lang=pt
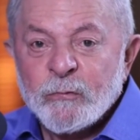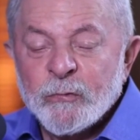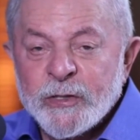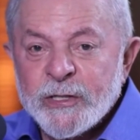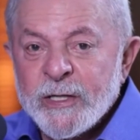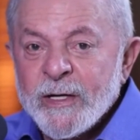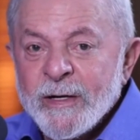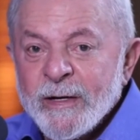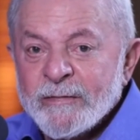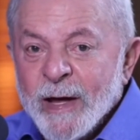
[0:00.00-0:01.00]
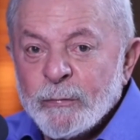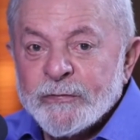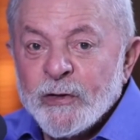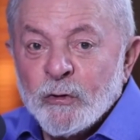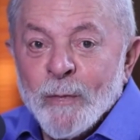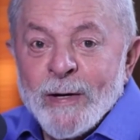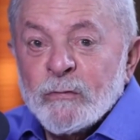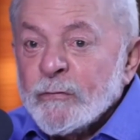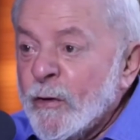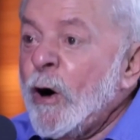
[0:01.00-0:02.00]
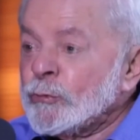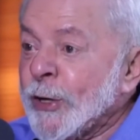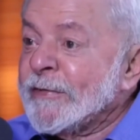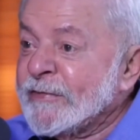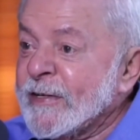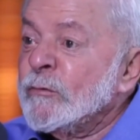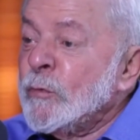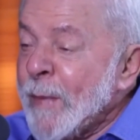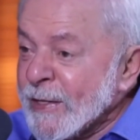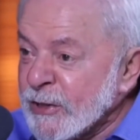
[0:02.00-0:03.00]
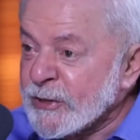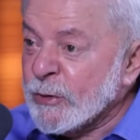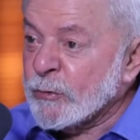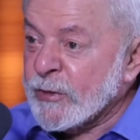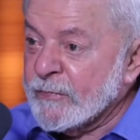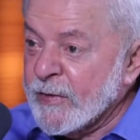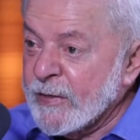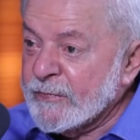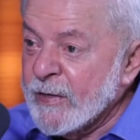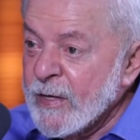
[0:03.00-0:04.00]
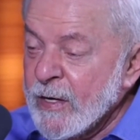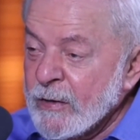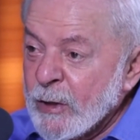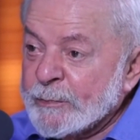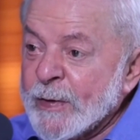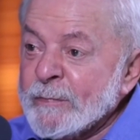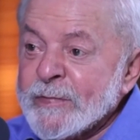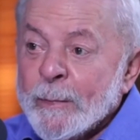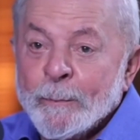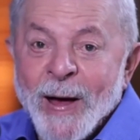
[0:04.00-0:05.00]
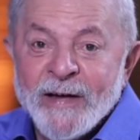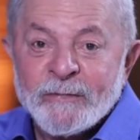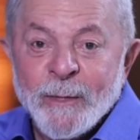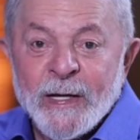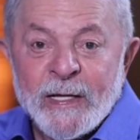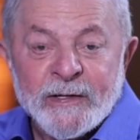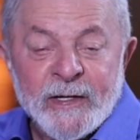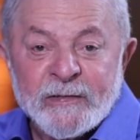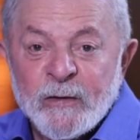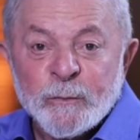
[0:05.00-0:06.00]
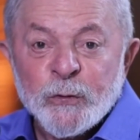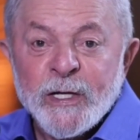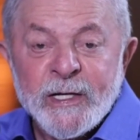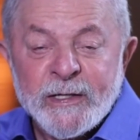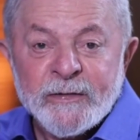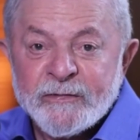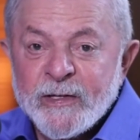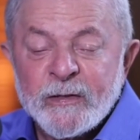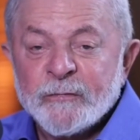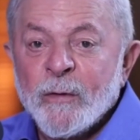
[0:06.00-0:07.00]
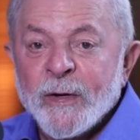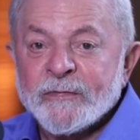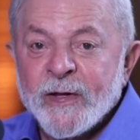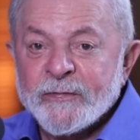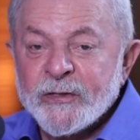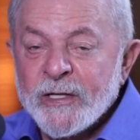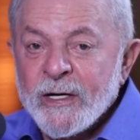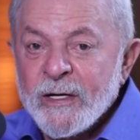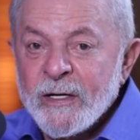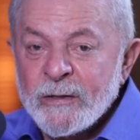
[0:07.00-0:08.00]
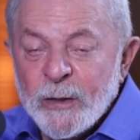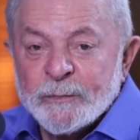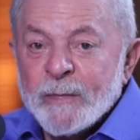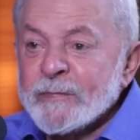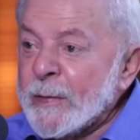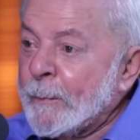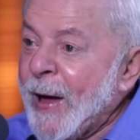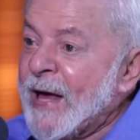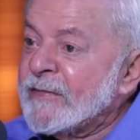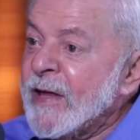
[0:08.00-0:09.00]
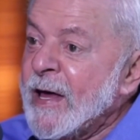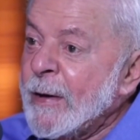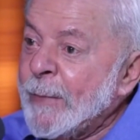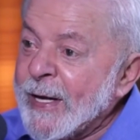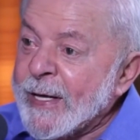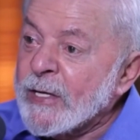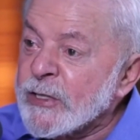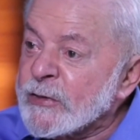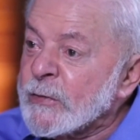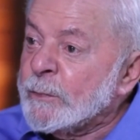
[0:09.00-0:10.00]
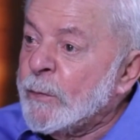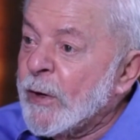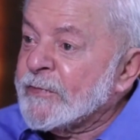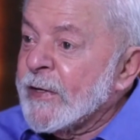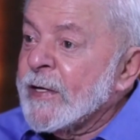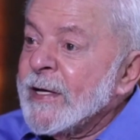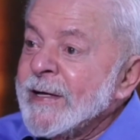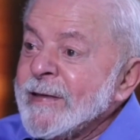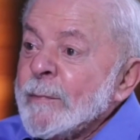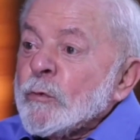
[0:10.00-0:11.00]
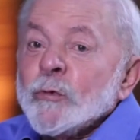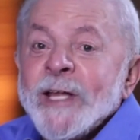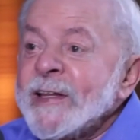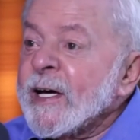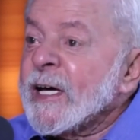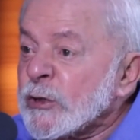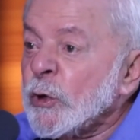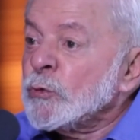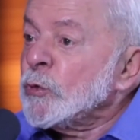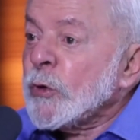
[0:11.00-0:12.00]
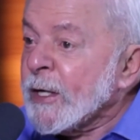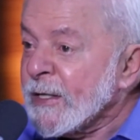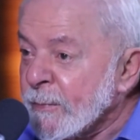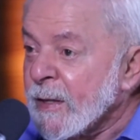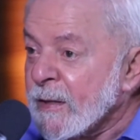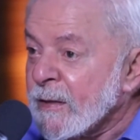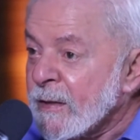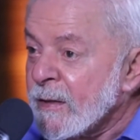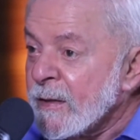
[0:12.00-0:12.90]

com que sabe, o ser humano volte a ser humanista outra vez, nós precisamos de paz para as crianças poderem crescer de forma sadia, nós precisamos de paz para que a gente possa sabe, cuidar da questão do clima.